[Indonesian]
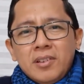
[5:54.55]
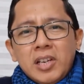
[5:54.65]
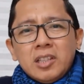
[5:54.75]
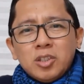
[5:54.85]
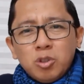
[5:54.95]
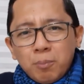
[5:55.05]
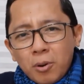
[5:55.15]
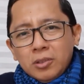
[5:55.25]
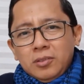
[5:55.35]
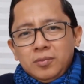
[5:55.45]
Kita
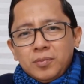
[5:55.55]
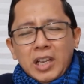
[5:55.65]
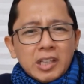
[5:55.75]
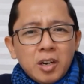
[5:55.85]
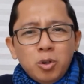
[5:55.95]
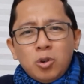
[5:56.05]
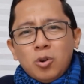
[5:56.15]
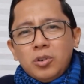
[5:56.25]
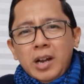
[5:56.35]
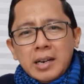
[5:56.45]
support, kita
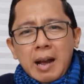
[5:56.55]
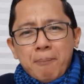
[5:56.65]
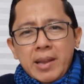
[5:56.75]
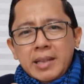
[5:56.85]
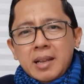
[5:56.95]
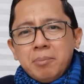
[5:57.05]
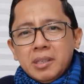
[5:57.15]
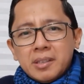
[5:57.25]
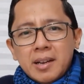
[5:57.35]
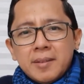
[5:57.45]
dukung dengan apa yang kita
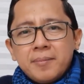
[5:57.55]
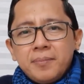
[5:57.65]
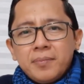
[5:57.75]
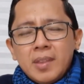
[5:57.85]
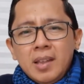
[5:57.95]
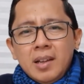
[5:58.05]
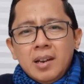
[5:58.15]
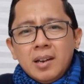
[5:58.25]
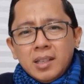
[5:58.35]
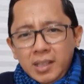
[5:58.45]
bisa.
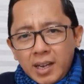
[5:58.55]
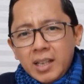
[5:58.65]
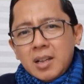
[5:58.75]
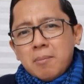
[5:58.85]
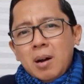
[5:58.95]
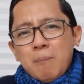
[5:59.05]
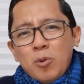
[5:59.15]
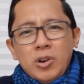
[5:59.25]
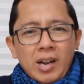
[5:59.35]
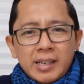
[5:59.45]
Ketika kita
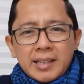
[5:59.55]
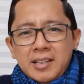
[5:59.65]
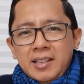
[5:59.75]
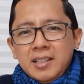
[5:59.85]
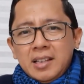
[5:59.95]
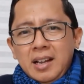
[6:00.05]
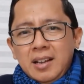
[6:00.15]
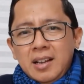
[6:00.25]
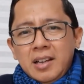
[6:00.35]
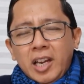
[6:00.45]
mampu dengan harta
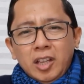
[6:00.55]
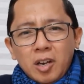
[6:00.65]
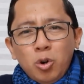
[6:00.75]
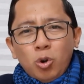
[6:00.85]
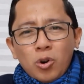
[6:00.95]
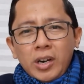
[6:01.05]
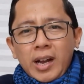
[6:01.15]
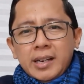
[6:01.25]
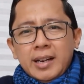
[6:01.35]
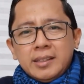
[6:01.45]
kita, kita dukung
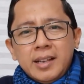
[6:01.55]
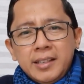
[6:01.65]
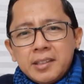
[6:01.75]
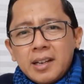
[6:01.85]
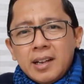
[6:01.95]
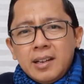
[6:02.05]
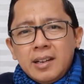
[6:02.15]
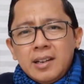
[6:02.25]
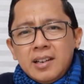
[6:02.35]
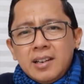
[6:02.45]
dengan harta kita.
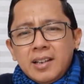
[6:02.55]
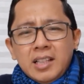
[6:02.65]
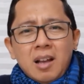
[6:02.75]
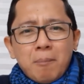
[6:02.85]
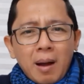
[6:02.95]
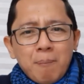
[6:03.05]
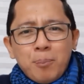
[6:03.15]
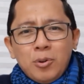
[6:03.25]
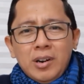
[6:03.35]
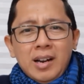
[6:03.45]
Kita
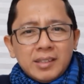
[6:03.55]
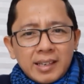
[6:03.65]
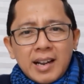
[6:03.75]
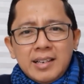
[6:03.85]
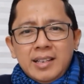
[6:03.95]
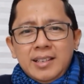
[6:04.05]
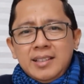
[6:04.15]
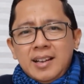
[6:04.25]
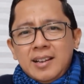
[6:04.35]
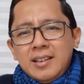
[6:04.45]
mampu dengan tenaga
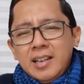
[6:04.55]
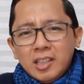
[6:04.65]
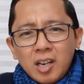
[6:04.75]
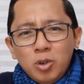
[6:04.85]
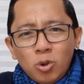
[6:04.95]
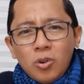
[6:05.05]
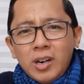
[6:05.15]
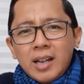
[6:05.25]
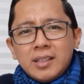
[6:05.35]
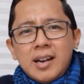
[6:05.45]
kita, kita dukung
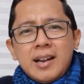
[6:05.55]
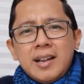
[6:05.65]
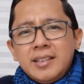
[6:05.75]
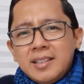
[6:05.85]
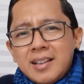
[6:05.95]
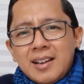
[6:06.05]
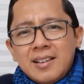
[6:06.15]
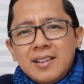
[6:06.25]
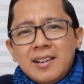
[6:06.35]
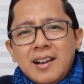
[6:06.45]
dengan tenaga kita.
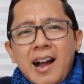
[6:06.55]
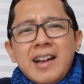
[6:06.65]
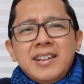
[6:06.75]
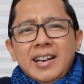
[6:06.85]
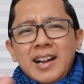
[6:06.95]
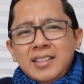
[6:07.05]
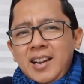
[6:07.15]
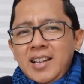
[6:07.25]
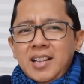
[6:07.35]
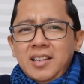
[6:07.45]
Andai
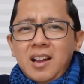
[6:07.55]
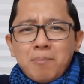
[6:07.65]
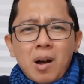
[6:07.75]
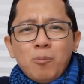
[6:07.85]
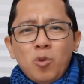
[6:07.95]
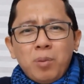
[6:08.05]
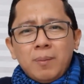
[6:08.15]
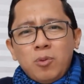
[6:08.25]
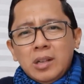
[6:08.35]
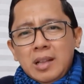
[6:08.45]
kata kita tidak mampu
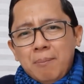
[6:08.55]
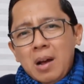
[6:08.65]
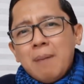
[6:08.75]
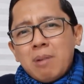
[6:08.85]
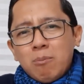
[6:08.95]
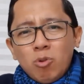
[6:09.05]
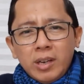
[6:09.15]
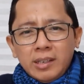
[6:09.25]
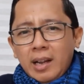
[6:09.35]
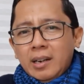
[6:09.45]
berbuat apa-apa
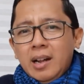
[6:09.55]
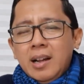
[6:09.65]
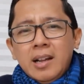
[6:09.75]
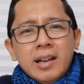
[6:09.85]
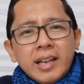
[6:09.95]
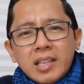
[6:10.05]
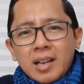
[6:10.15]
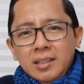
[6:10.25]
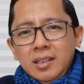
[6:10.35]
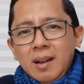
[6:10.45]
mungkin karena
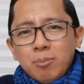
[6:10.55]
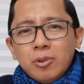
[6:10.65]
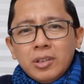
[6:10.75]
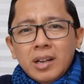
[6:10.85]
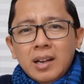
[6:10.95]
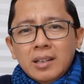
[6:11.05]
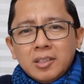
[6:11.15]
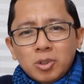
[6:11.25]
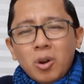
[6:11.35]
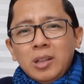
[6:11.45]
kita tidak punya
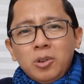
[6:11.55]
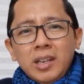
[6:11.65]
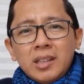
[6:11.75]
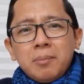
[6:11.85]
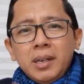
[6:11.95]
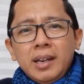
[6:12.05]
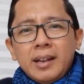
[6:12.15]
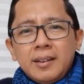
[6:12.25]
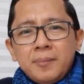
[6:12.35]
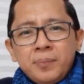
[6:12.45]
sesuatu yang kita berikan,